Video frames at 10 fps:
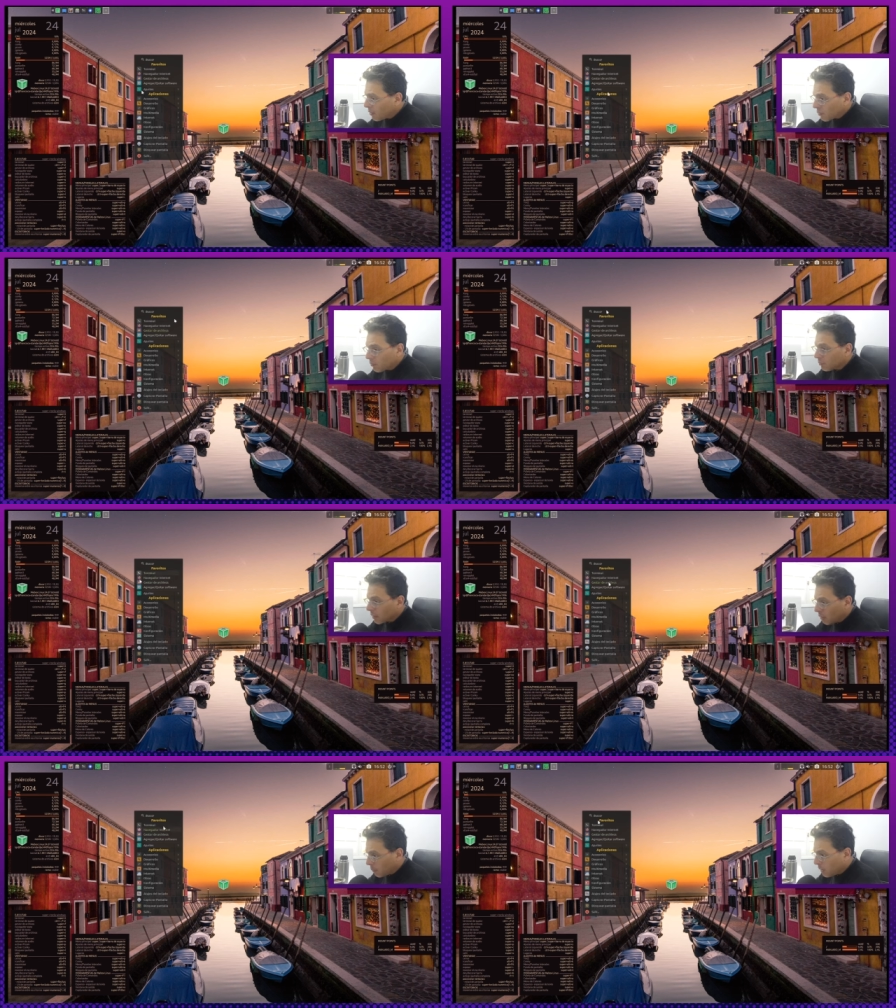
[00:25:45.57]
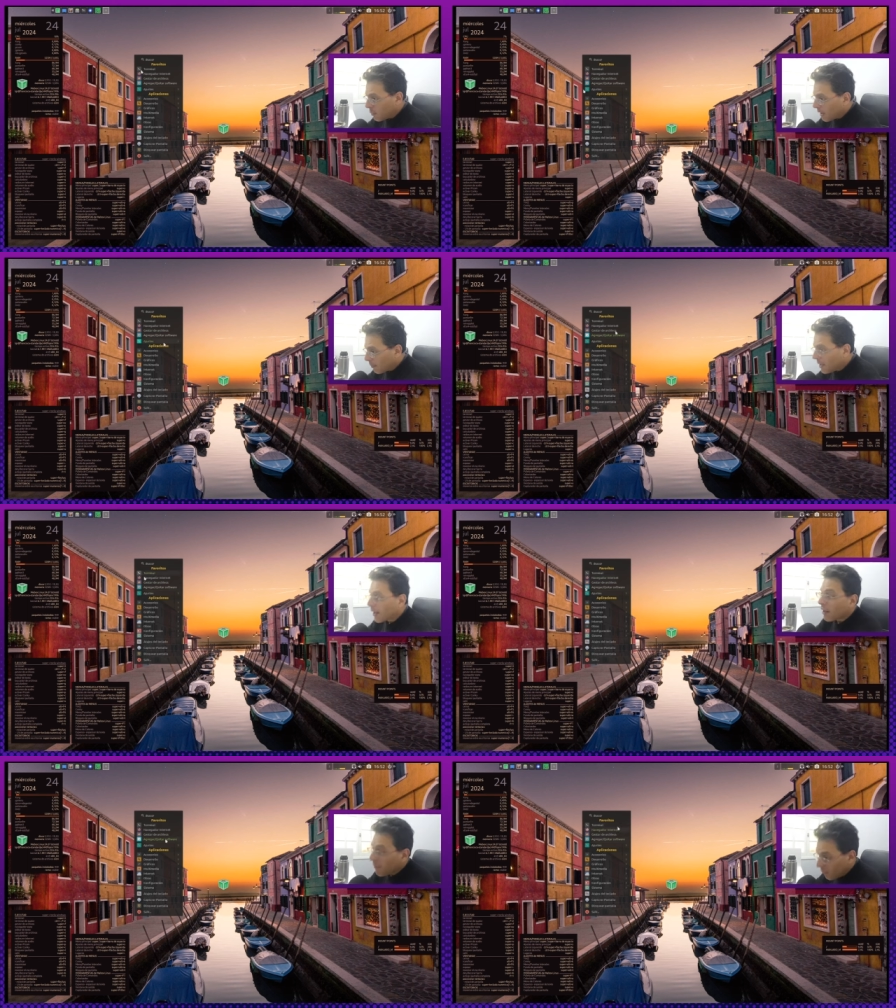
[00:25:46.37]
que eso lo podemos
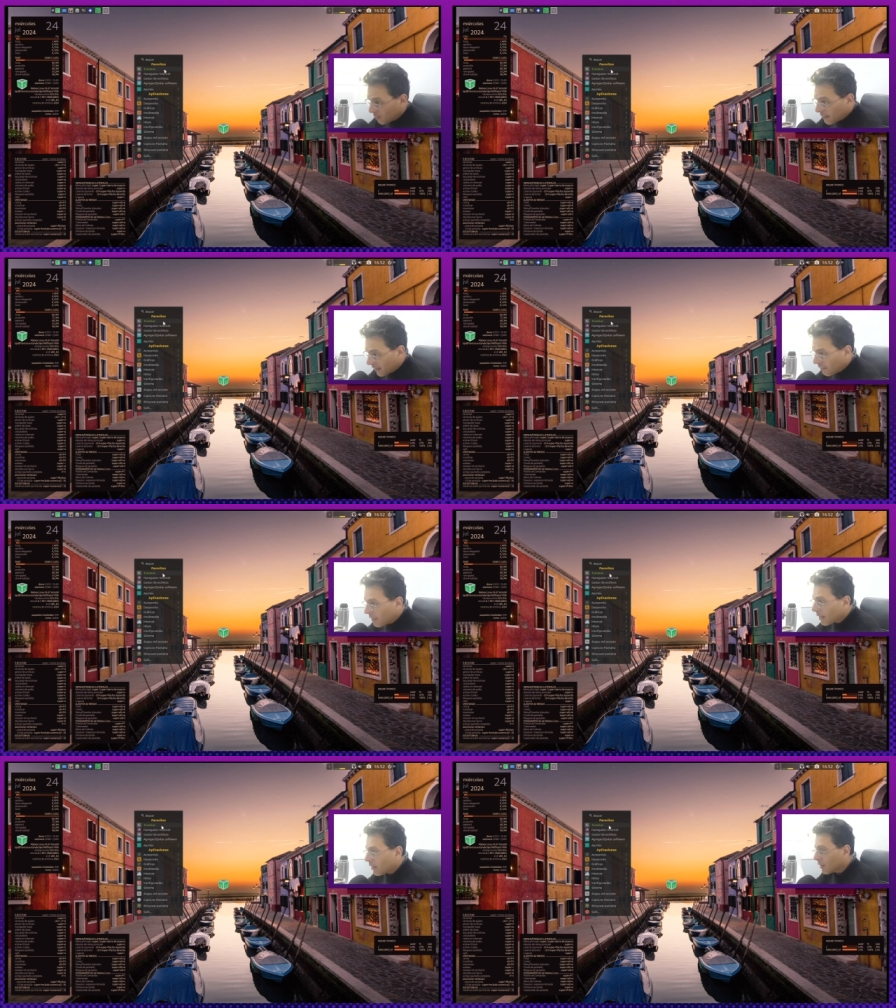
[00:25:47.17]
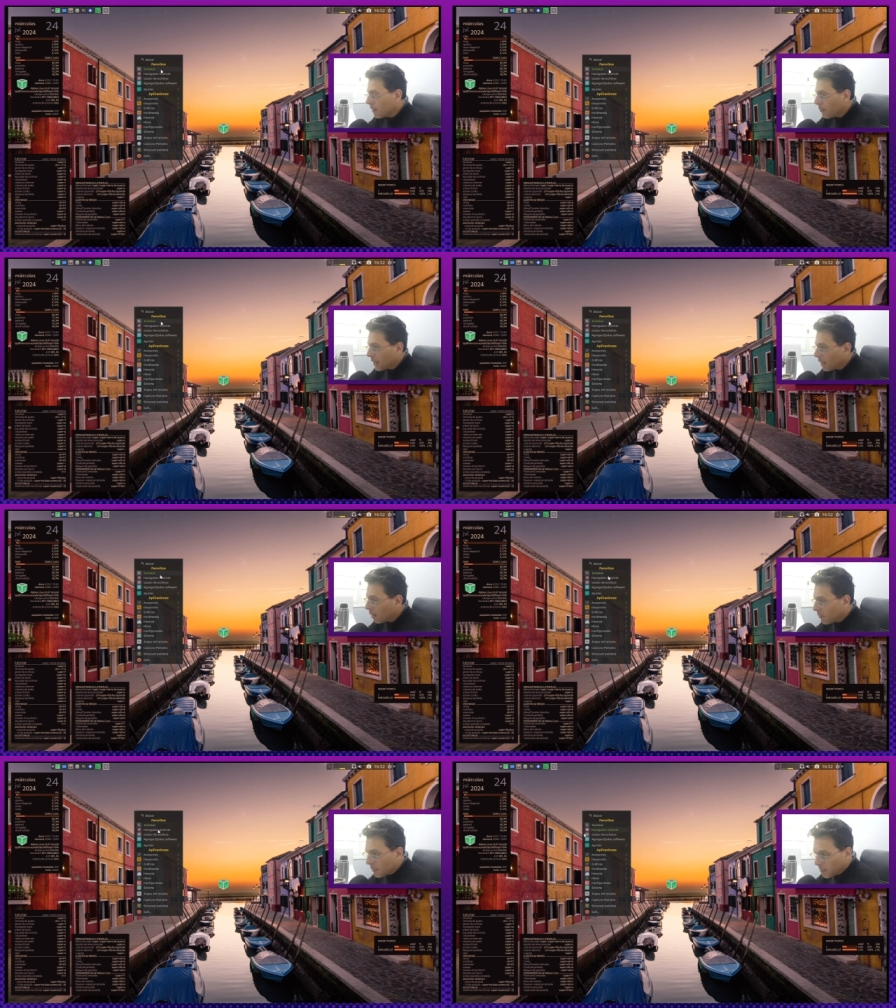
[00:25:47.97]
cambiar de forma gráfica con el panel,
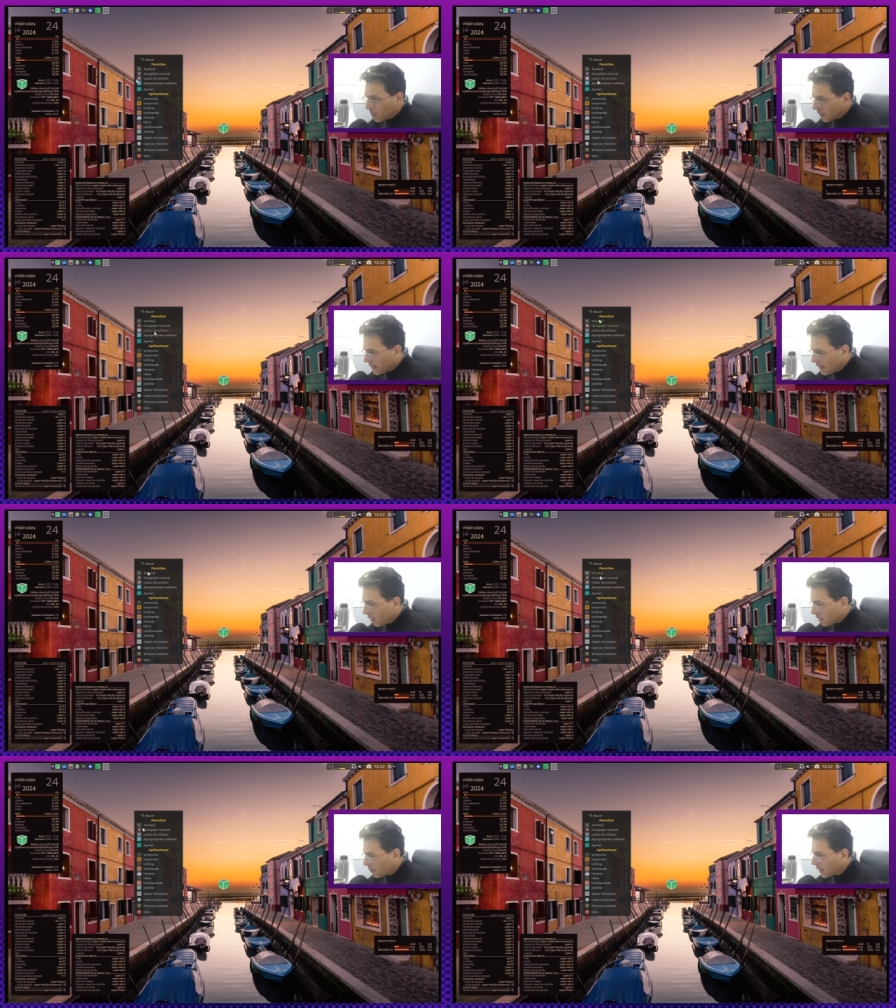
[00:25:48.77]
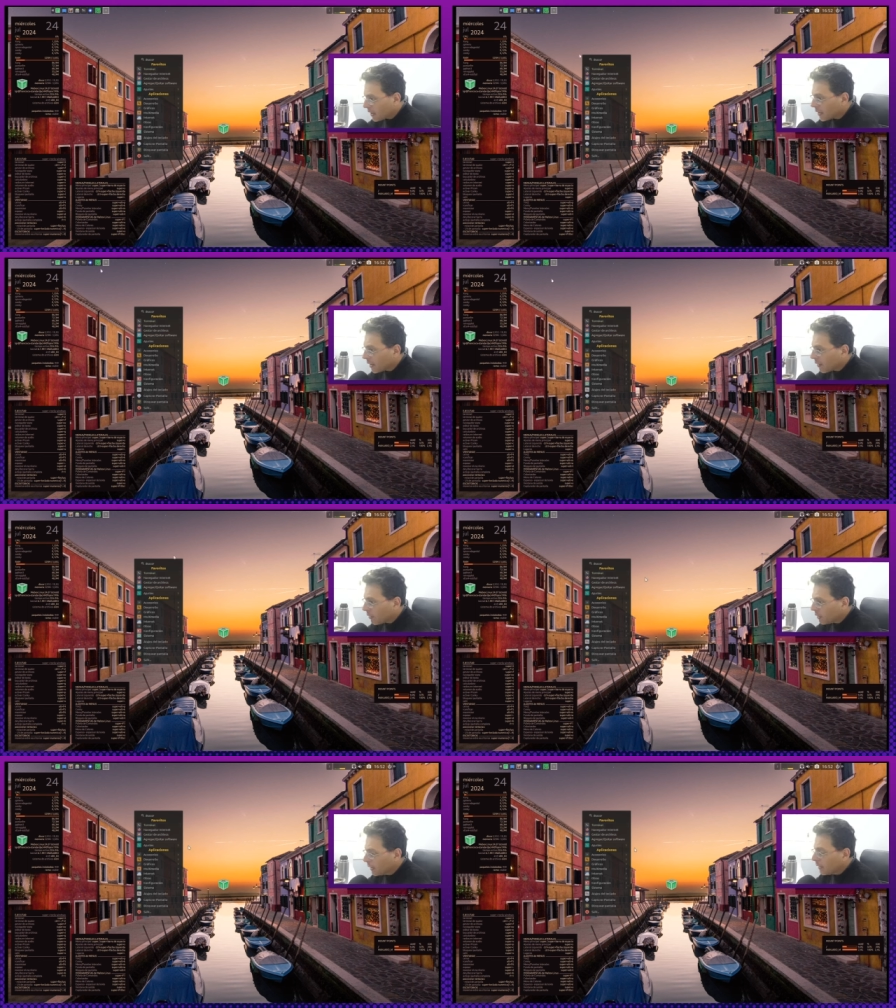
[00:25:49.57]
como vimos recién, con el panel izquierdo.